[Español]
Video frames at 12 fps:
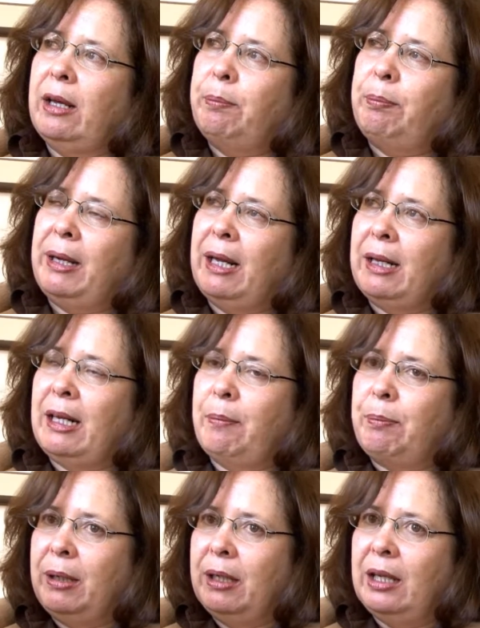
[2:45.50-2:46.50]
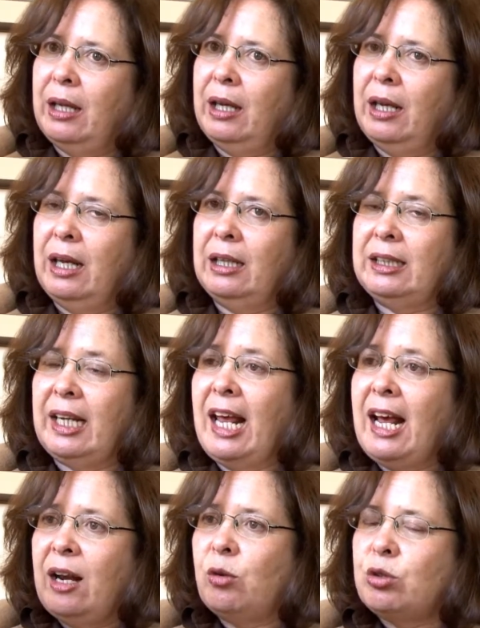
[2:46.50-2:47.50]
que, que
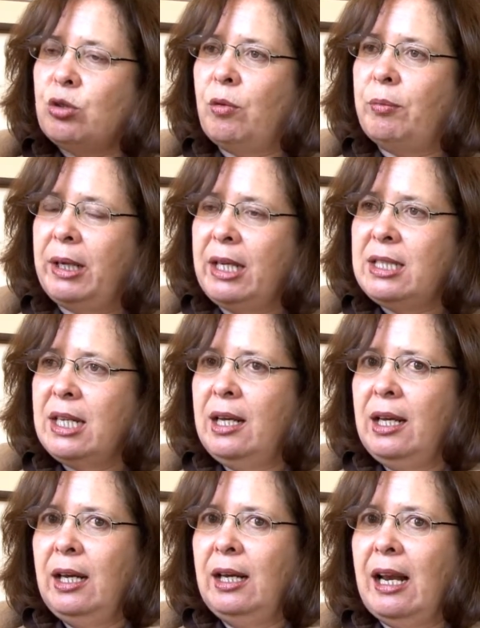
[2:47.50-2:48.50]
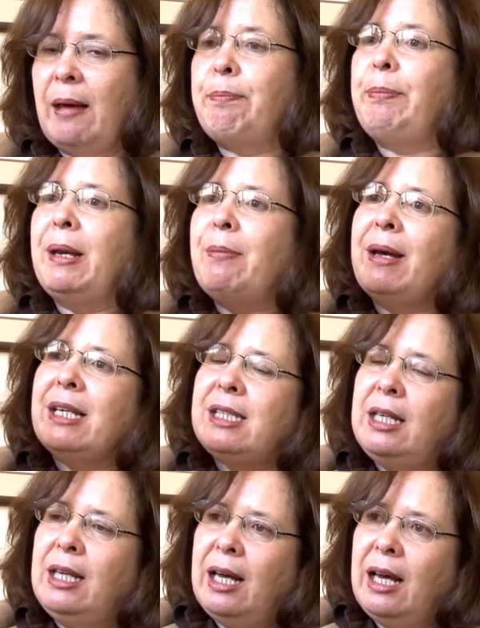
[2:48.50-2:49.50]
entrega a los hombres la
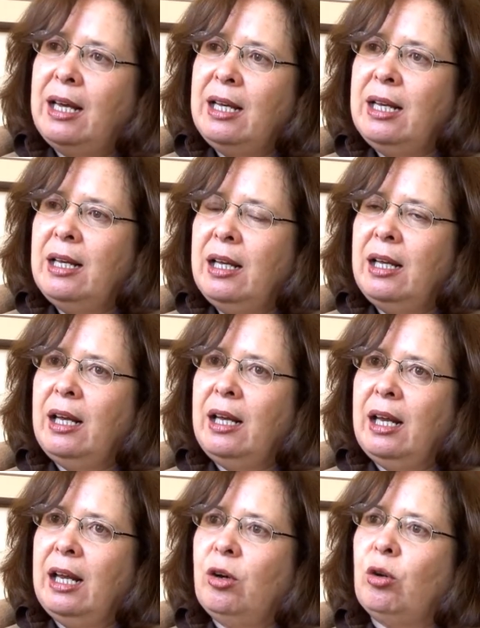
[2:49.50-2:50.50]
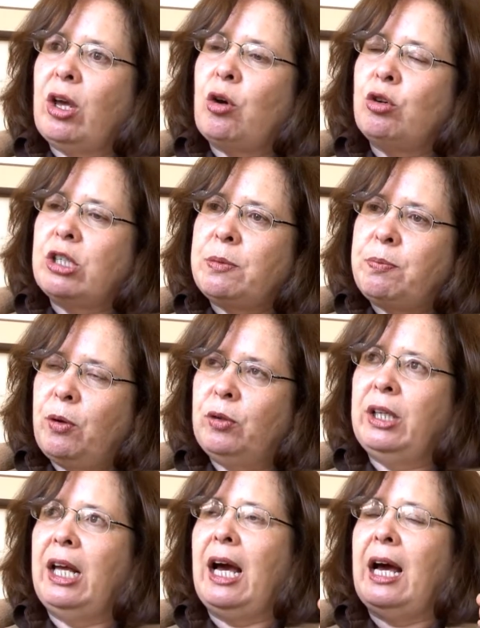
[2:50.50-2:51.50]
primacía en lo que
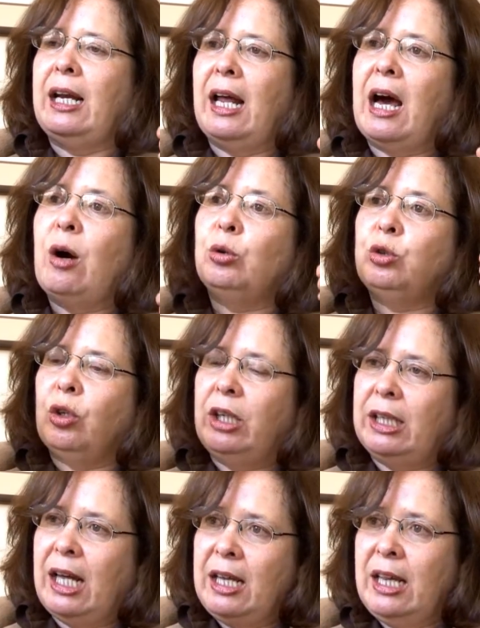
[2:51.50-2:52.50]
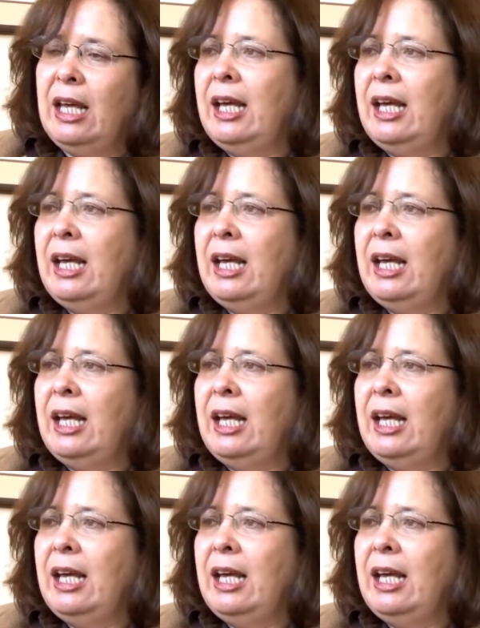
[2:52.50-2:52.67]
corresponde a la autoridad